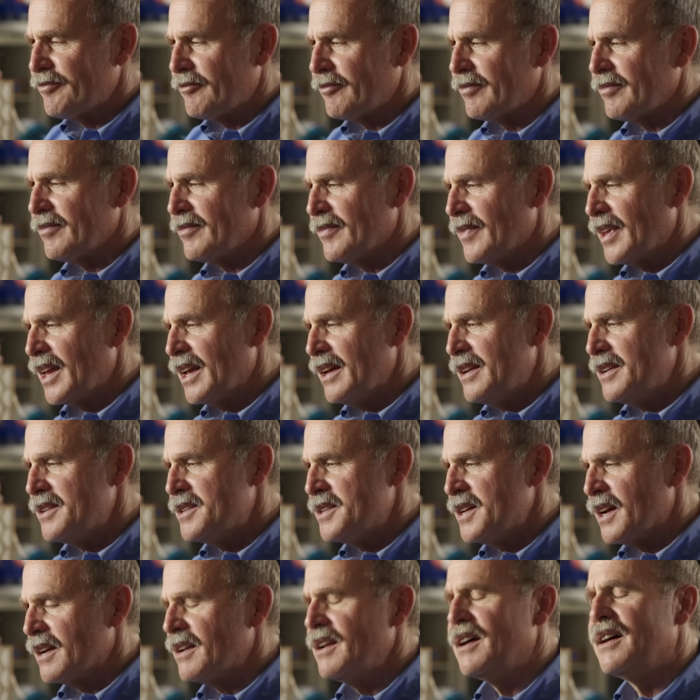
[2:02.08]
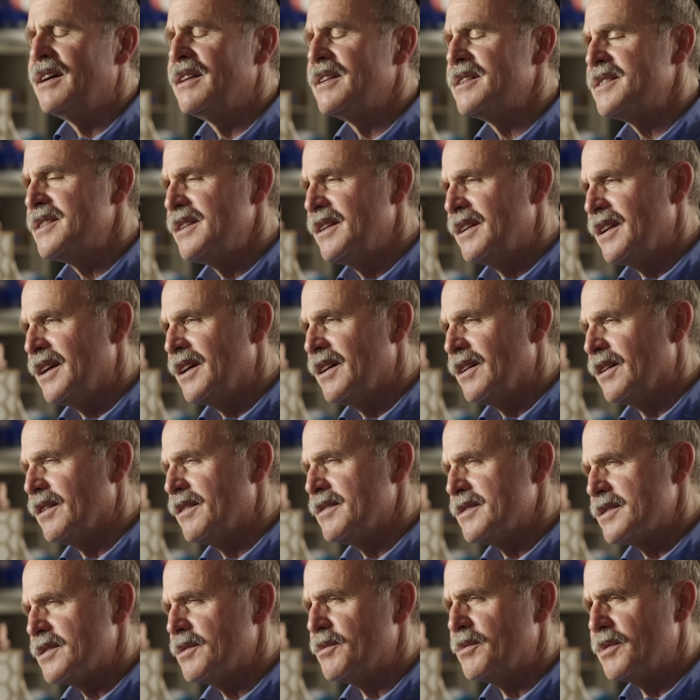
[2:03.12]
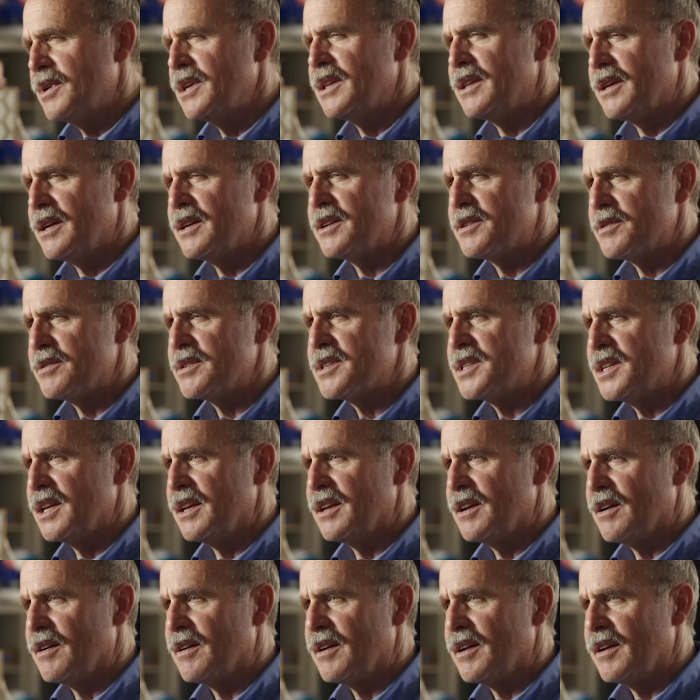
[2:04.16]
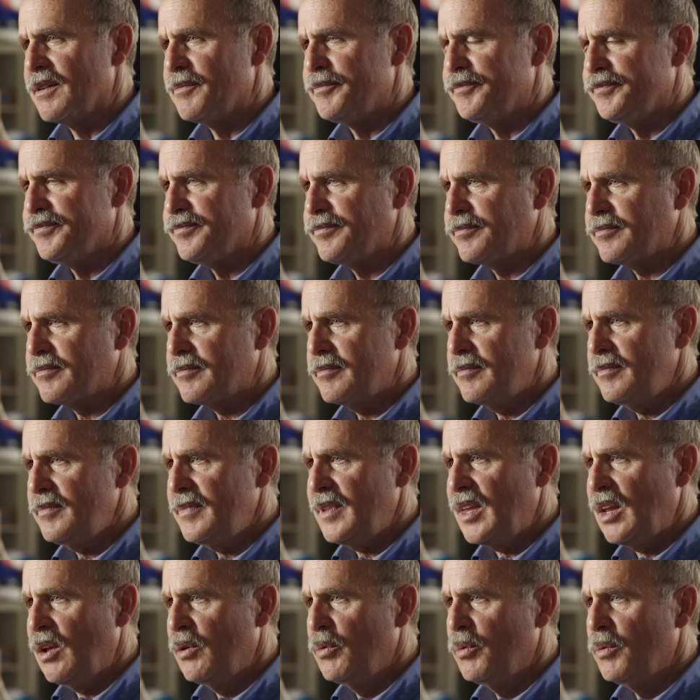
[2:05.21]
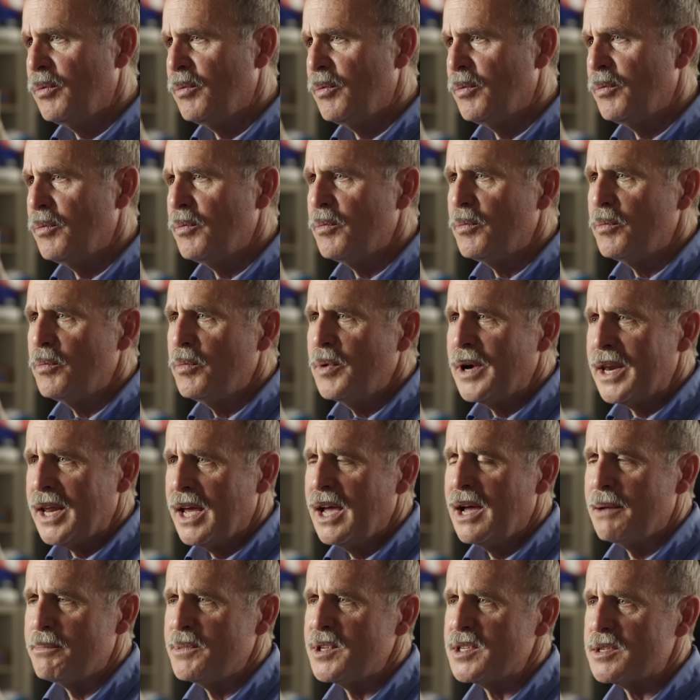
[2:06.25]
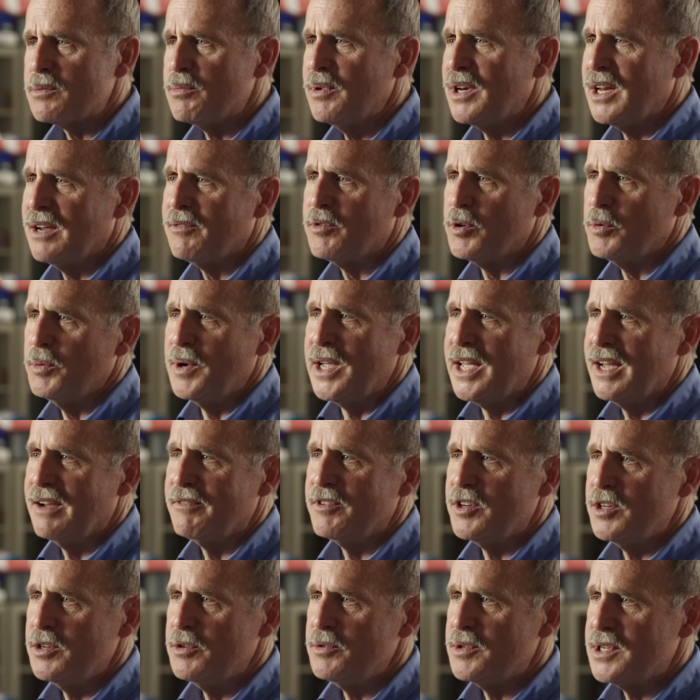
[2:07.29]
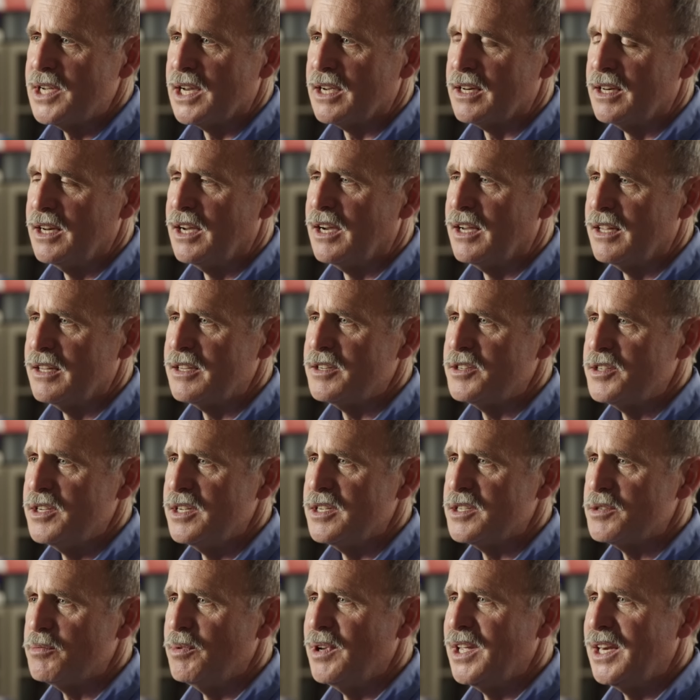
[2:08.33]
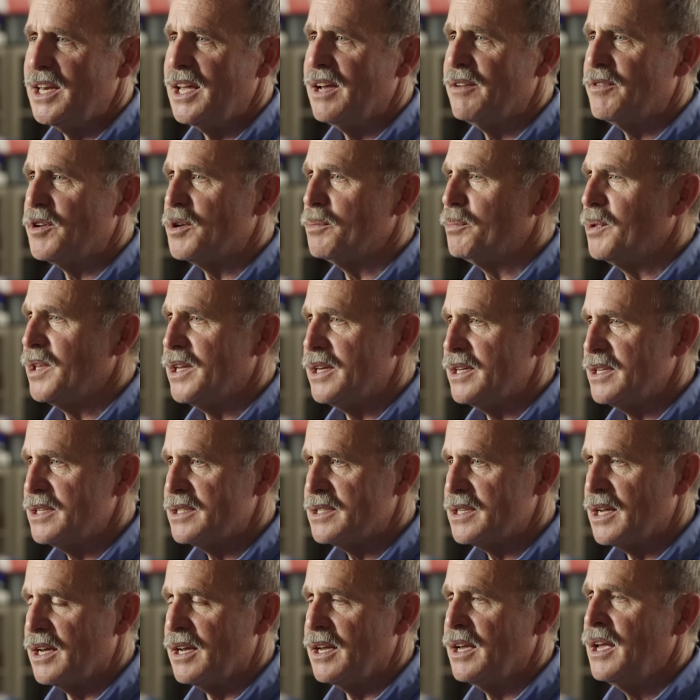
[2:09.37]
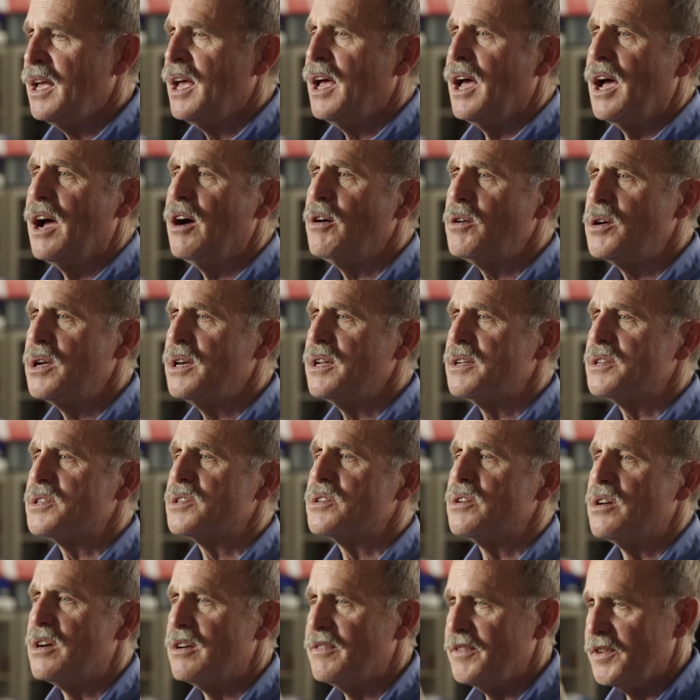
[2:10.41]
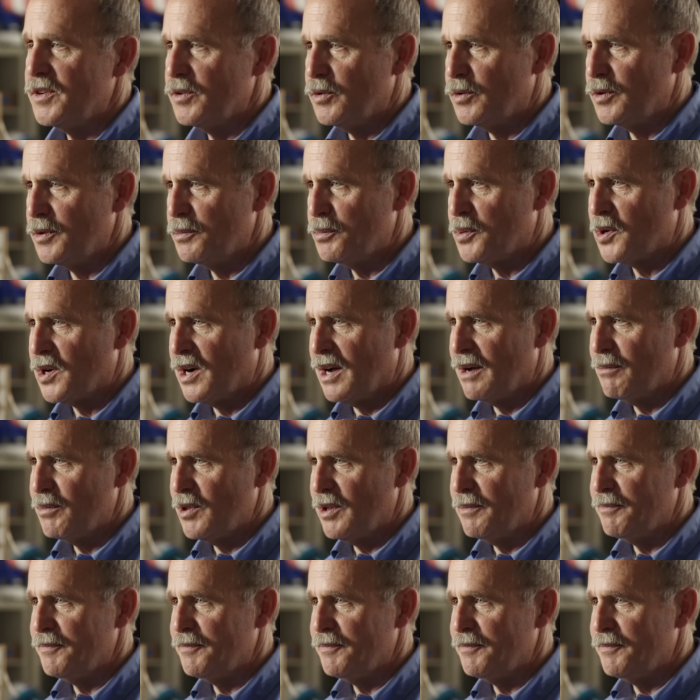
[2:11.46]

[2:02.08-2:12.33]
a hacerlo. El uso de la tecnología en el sector sanitario es muy interesante. Lo que pasa cada vez que surge una nueva tecnología es que nos planteamos, ¿cómo puede resolver un